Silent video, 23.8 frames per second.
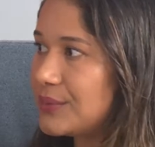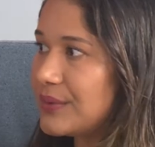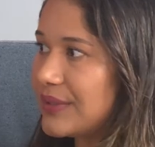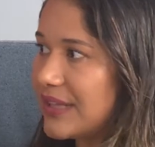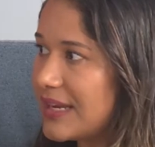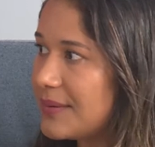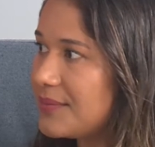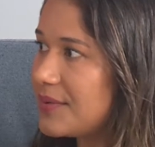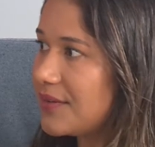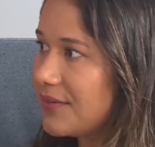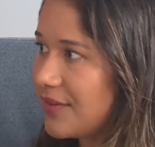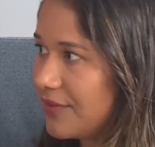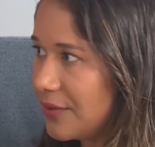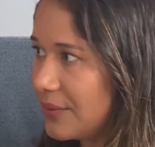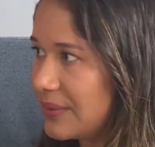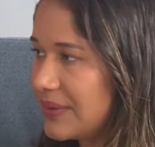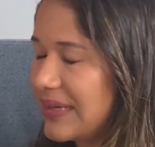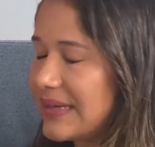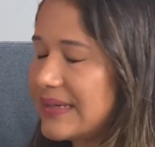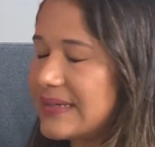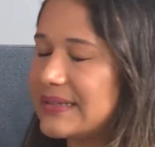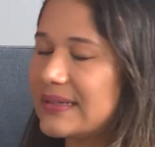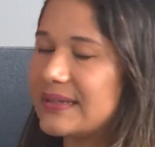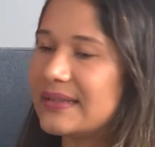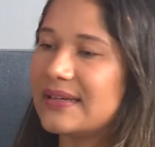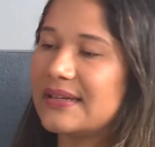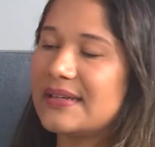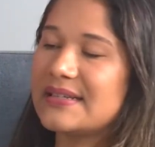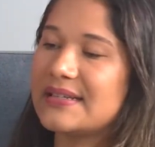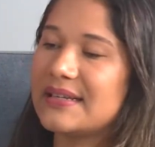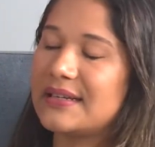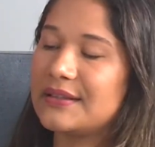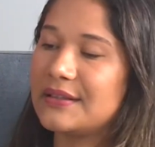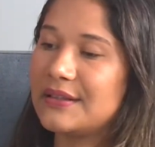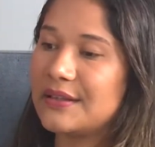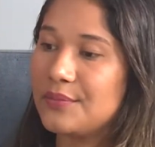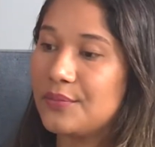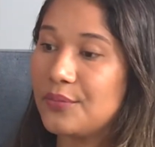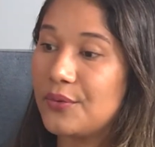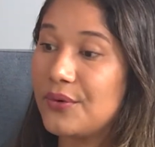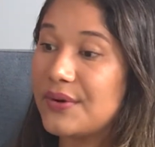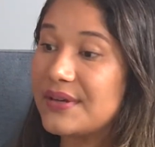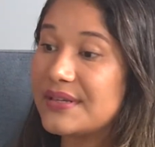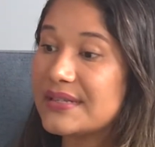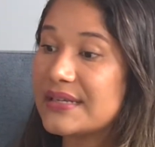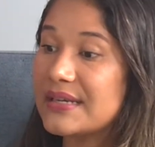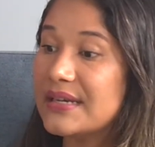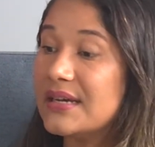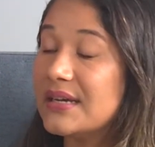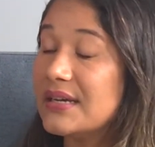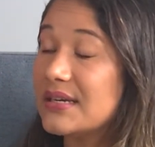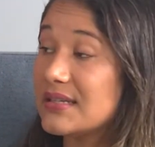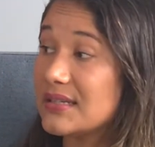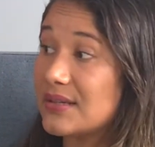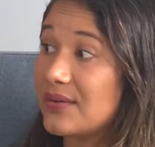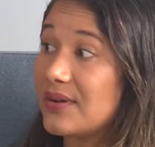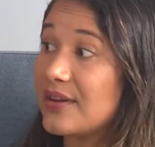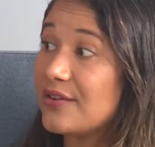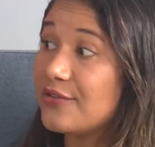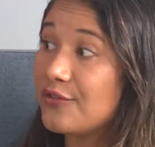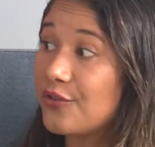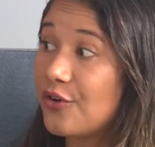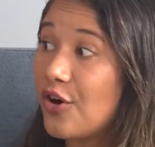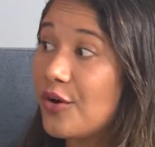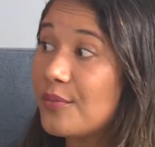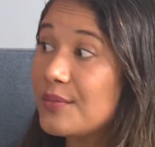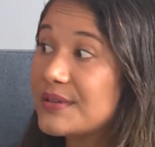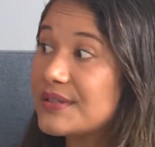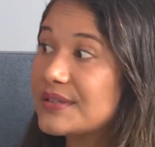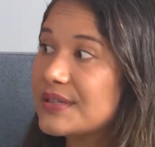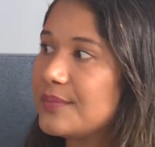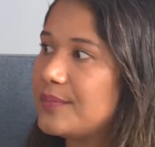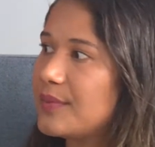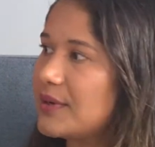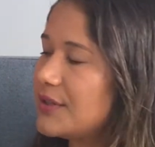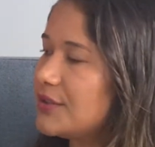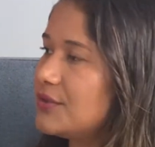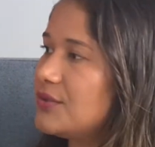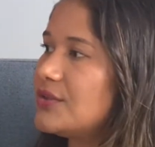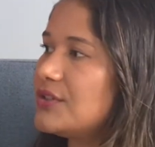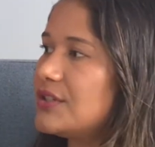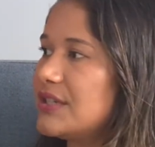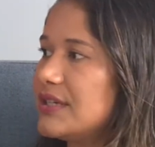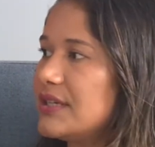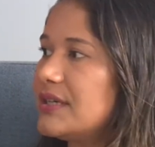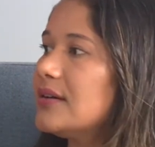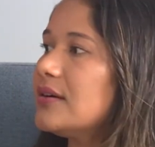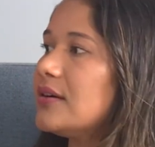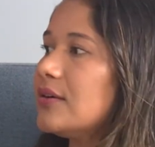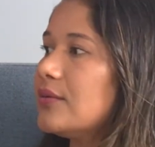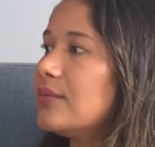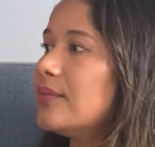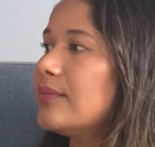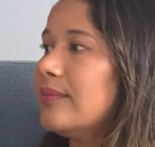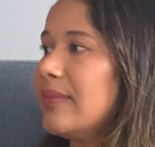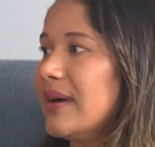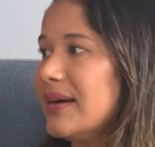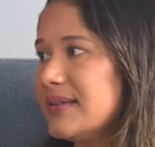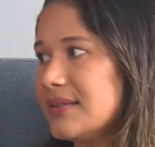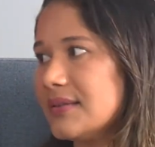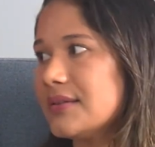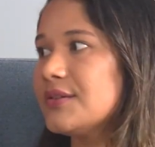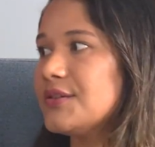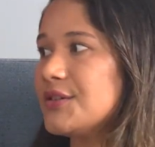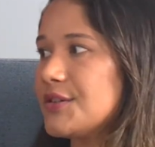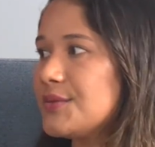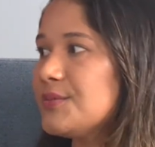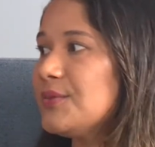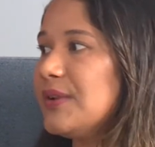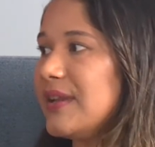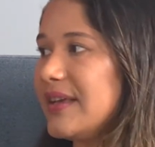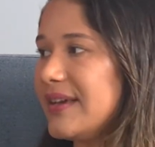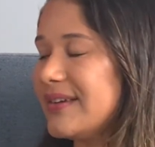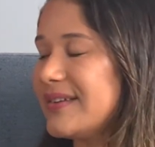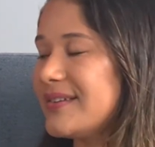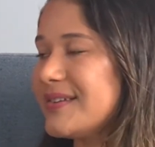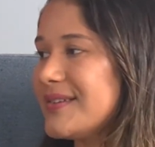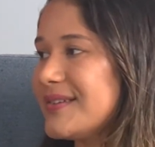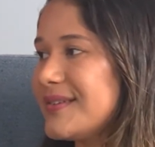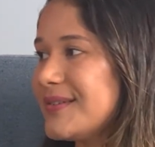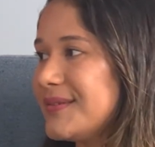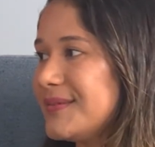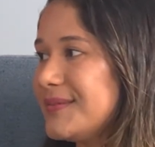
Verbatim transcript: um tempo, ela vai voltar a ser analisada depois, são reformas que prejudicam bastante as mulheres.